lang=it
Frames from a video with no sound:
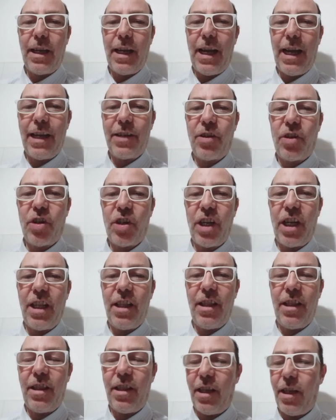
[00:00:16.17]

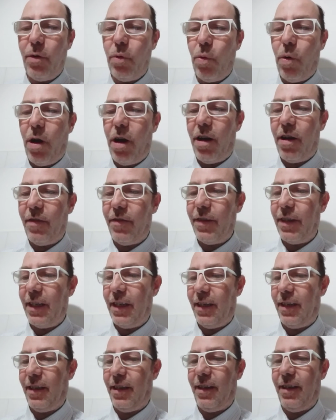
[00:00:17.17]
accenti
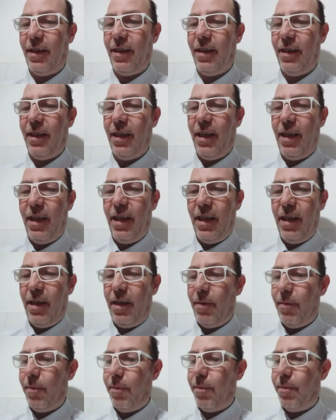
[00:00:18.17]
nuovi. Eh?
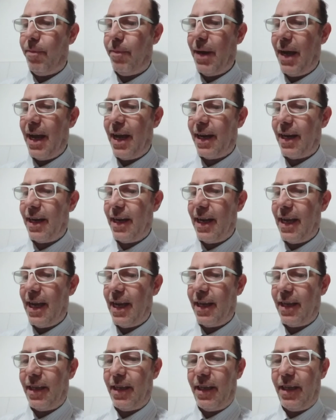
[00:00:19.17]

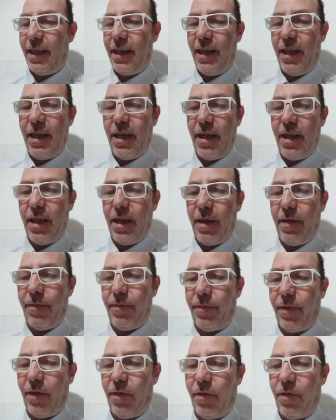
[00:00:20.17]
Parla
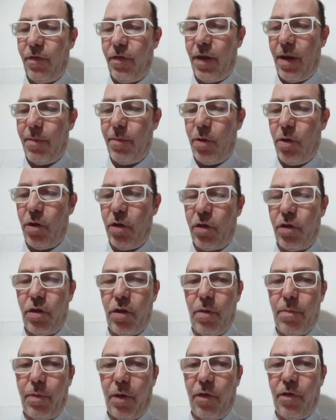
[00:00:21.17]
il
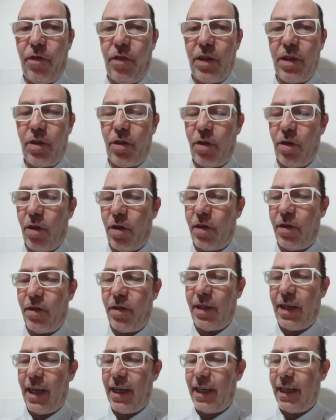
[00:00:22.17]
famoso
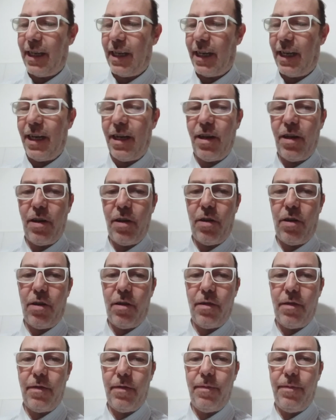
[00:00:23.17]
professor
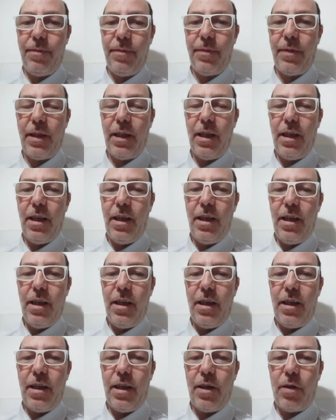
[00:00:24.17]
Zangrillo, hm?
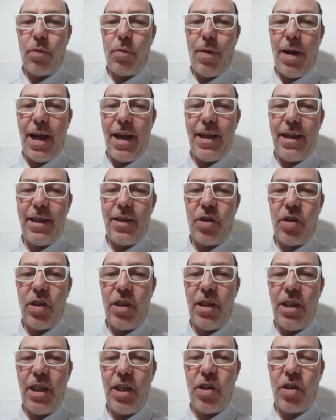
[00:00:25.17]
il quale
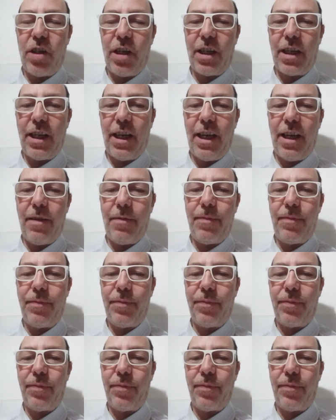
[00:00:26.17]
ci dice che